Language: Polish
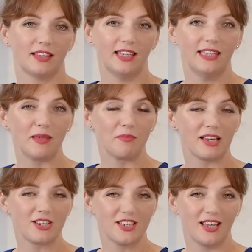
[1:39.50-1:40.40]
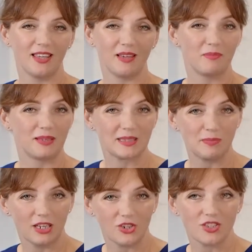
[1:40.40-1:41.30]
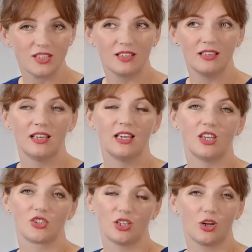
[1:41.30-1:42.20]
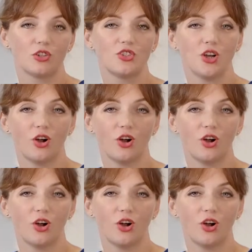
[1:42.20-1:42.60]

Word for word: i najbardziej bezpieczny, jeżeli chodzi